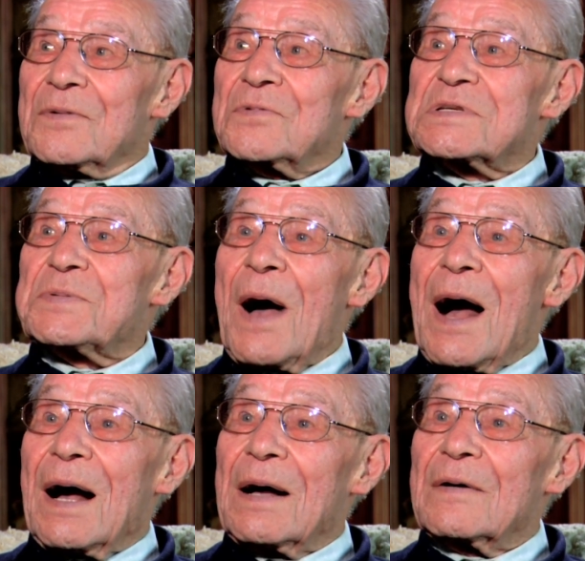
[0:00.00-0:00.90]
Und
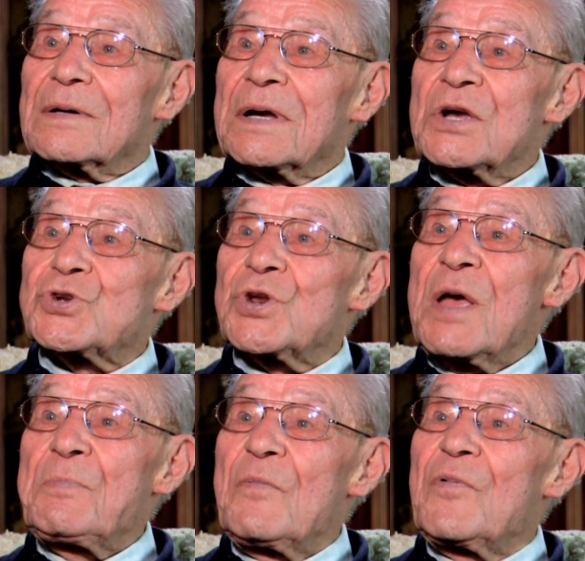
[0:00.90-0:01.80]
zwar
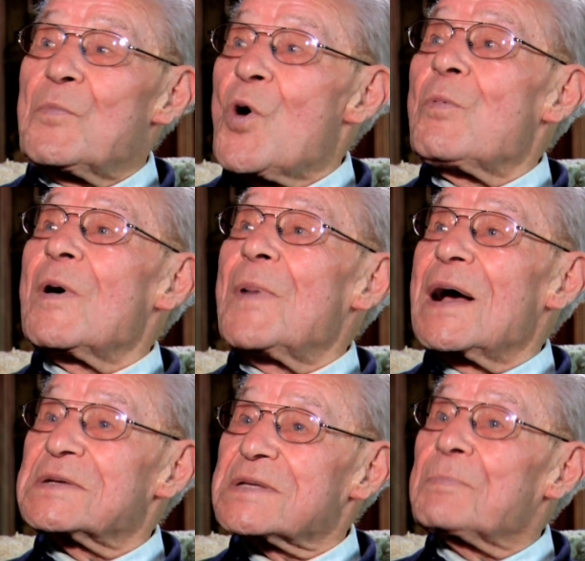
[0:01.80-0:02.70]
geschrieben vom
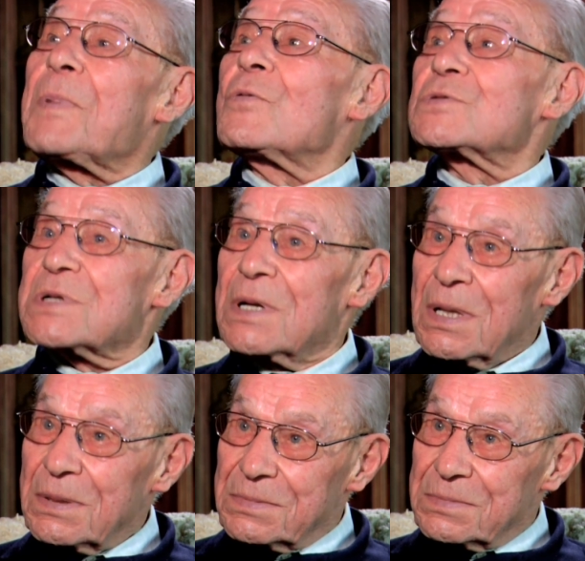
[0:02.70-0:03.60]
Obermeister
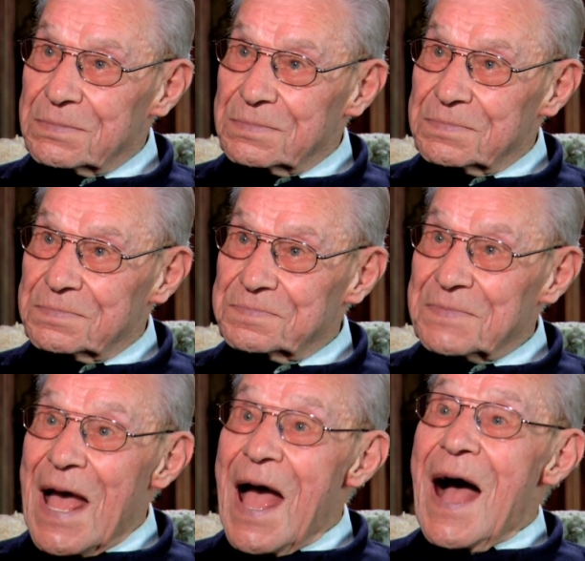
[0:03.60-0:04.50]
Bausler
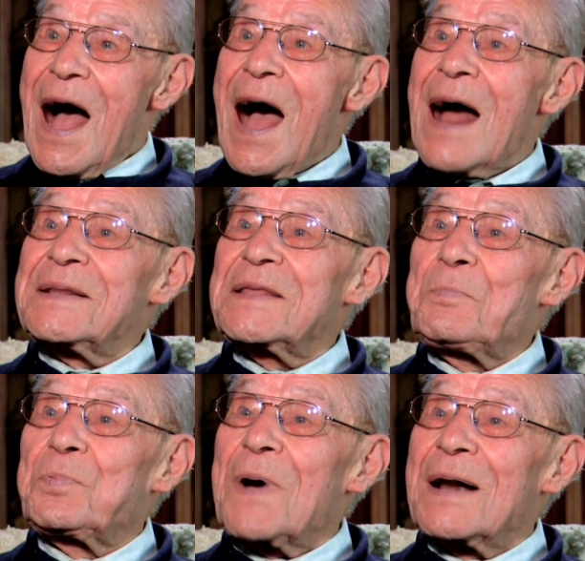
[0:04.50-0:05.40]
an die,
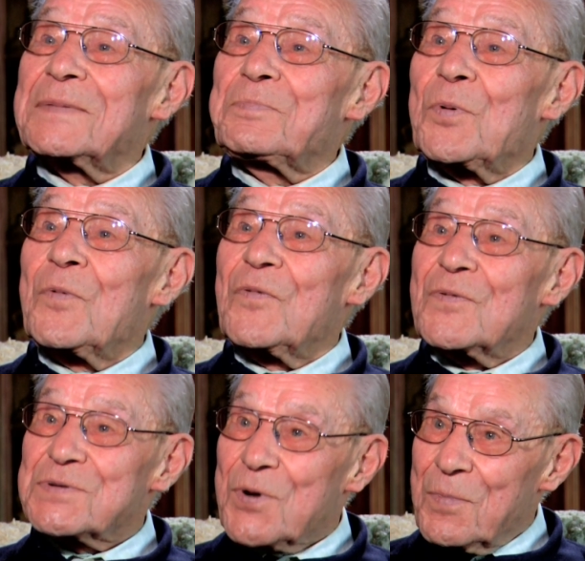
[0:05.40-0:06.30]
an die
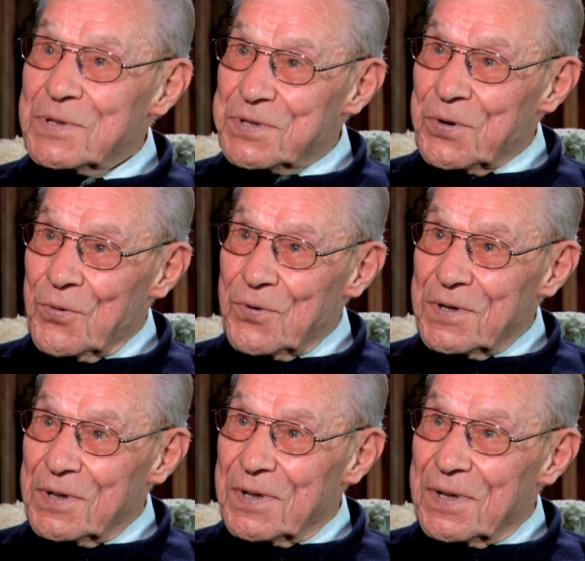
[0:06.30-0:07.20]

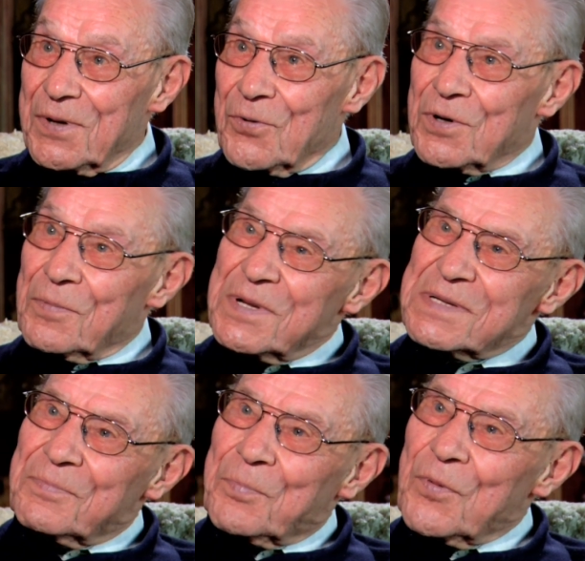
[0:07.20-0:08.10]
Prüfungskommission oder
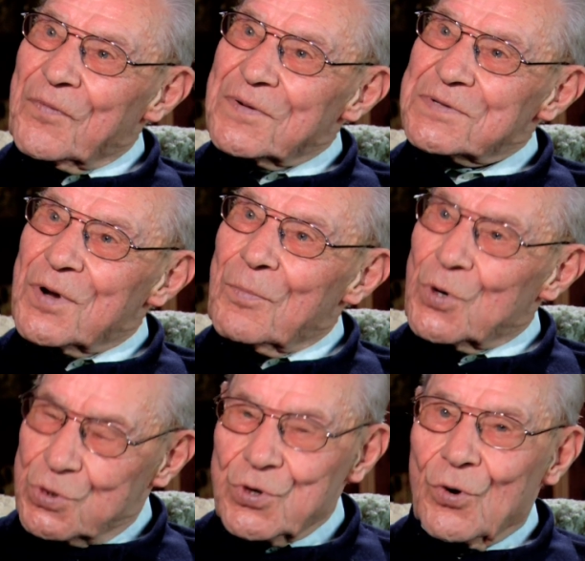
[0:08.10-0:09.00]
wie
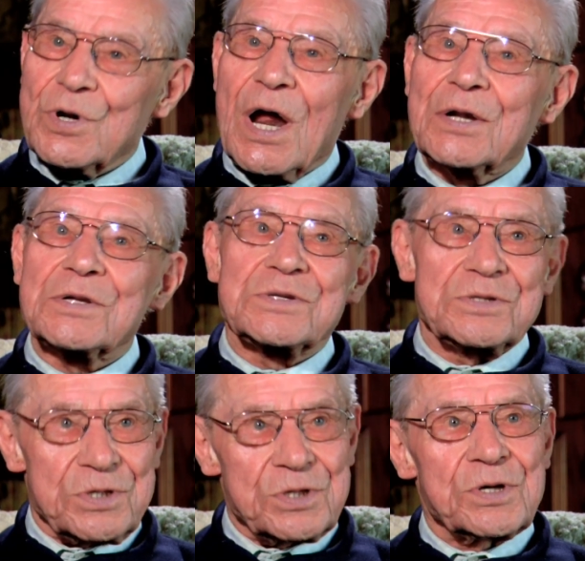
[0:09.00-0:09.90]
Prüfungskommission nannte sie
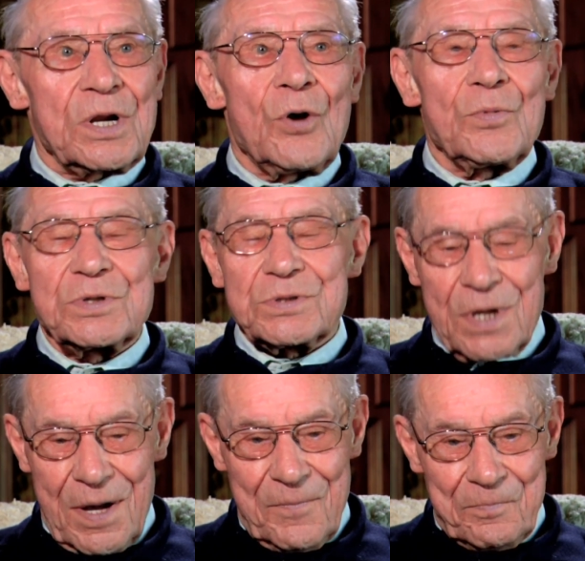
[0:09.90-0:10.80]
sich, glaube ich,
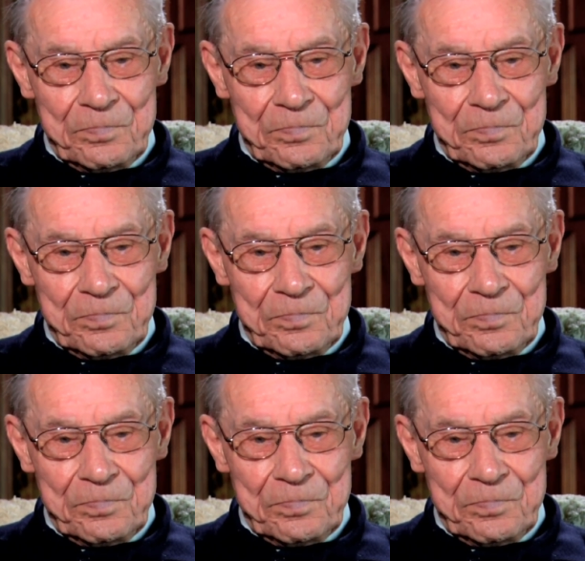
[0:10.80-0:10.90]
ja.